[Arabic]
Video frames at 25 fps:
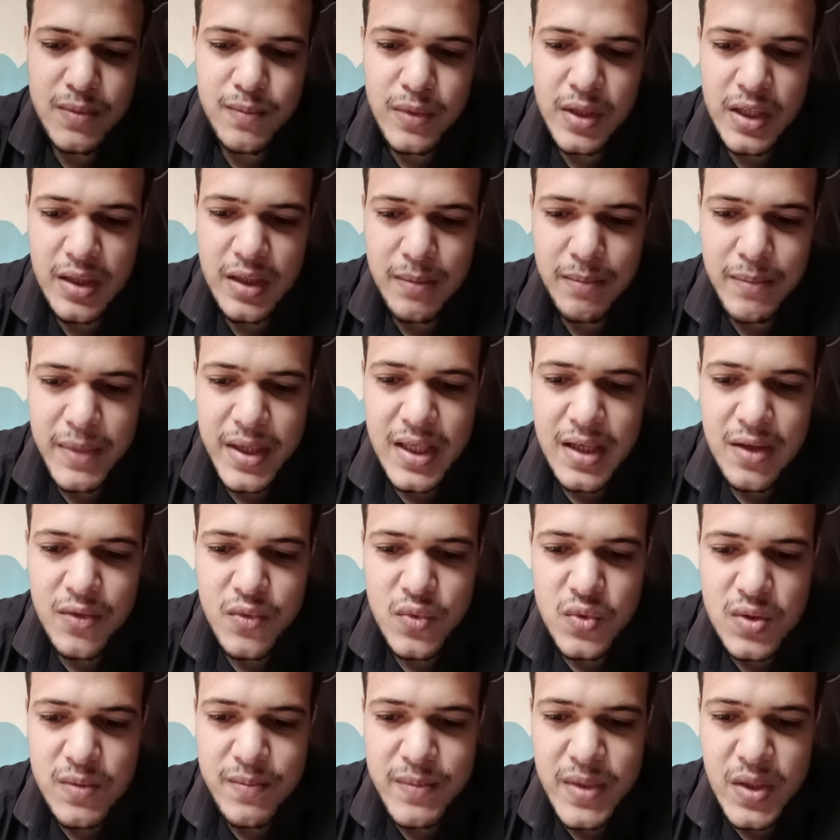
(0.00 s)
ال 100
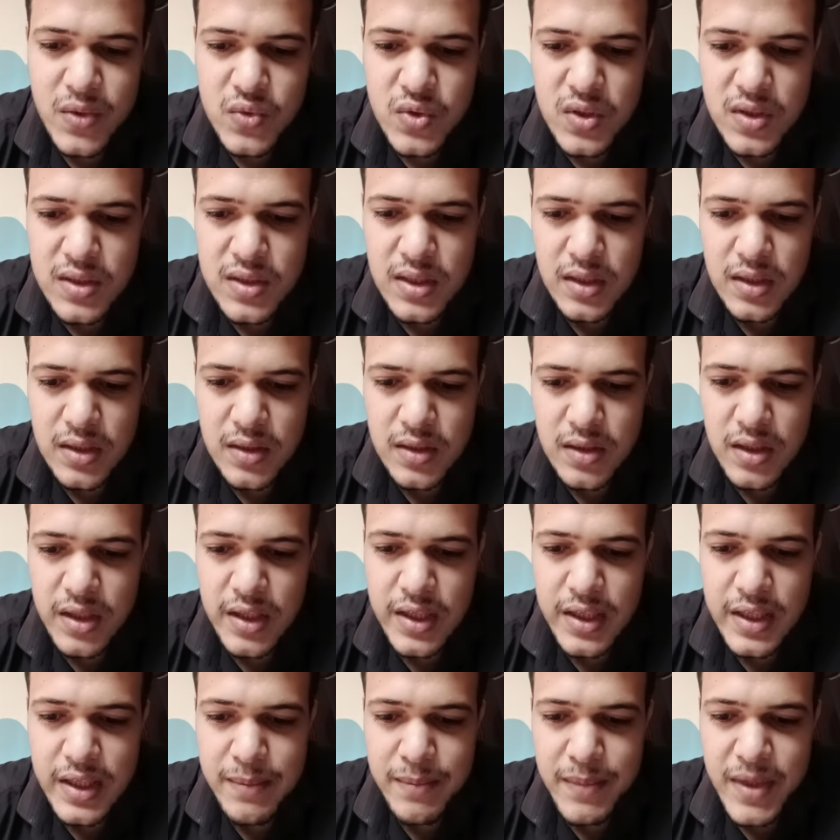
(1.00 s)
وال 160
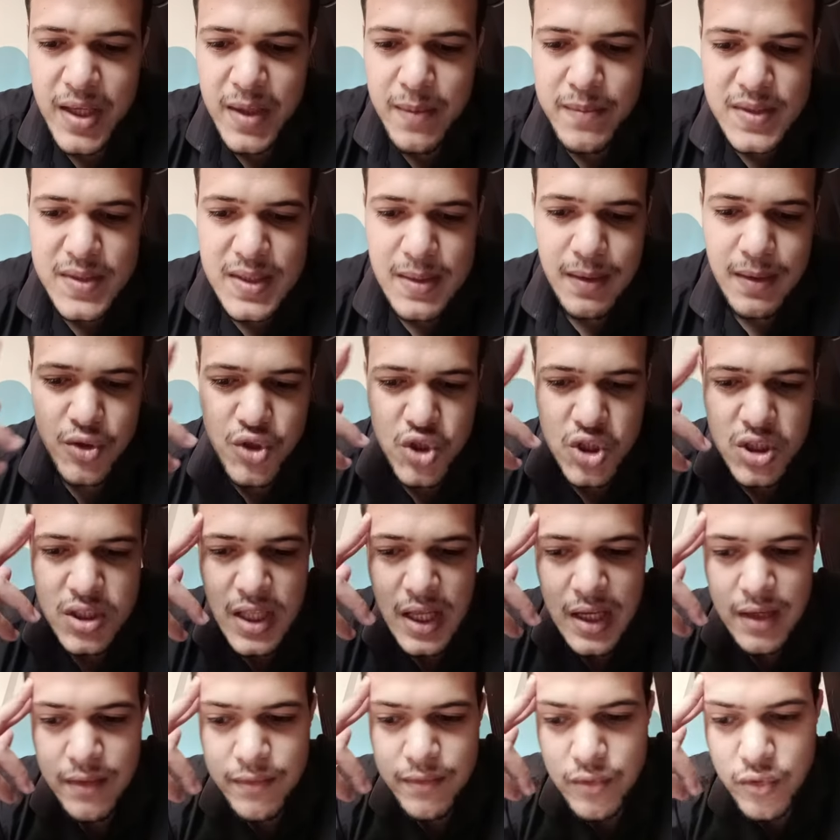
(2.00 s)
ال 100 ب
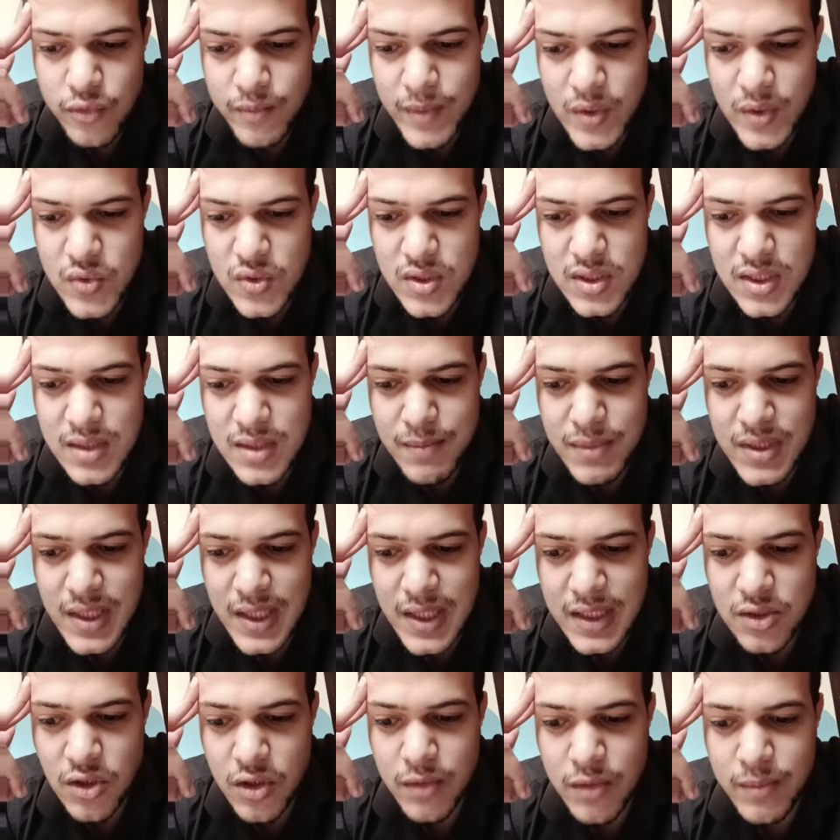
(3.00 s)
27000 وال 160 ب
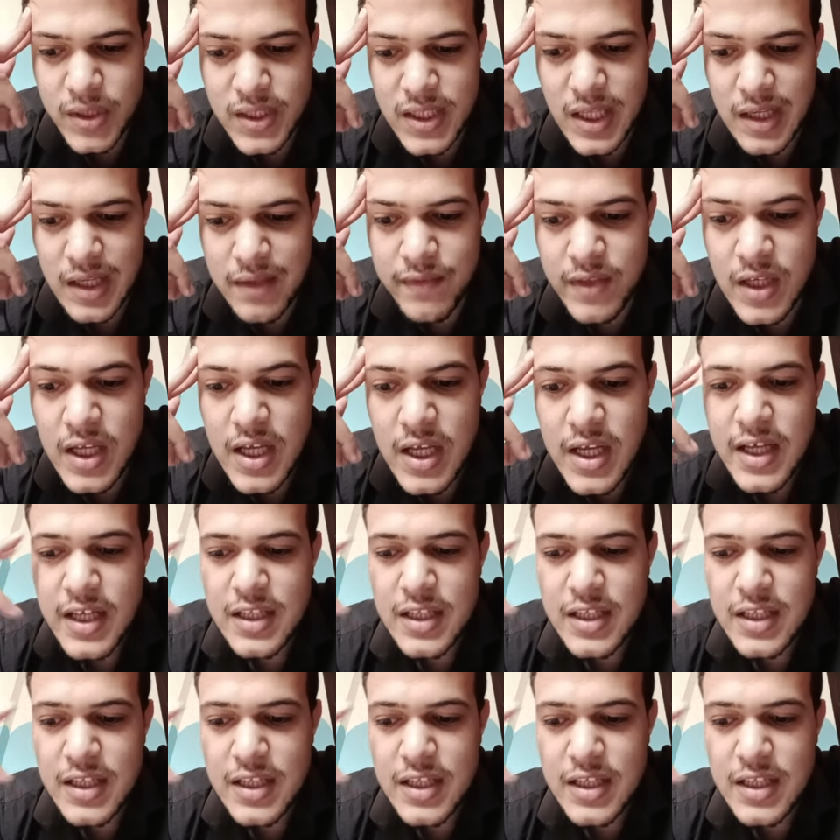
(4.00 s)
43000